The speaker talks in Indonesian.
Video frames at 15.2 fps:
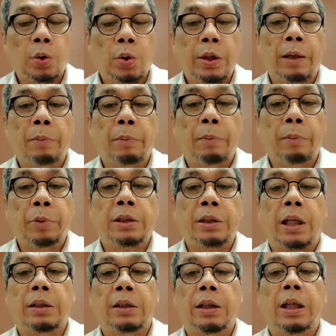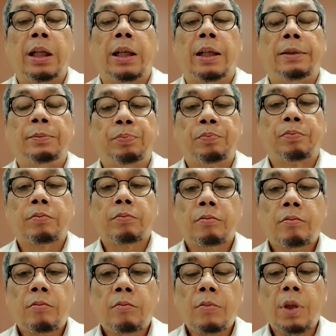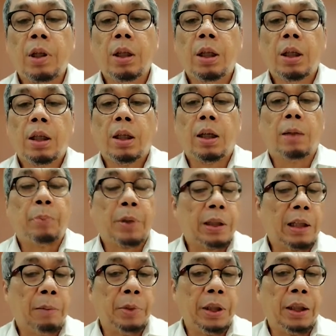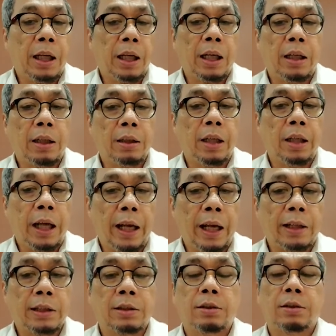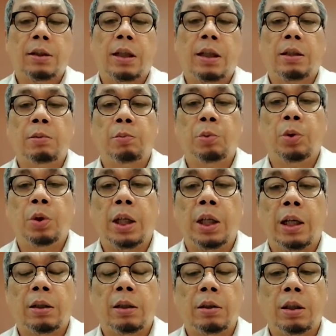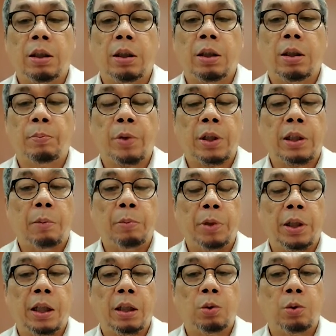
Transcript: ya misalnya uh, Pertamina Dex ya kemudian uh, Pertamina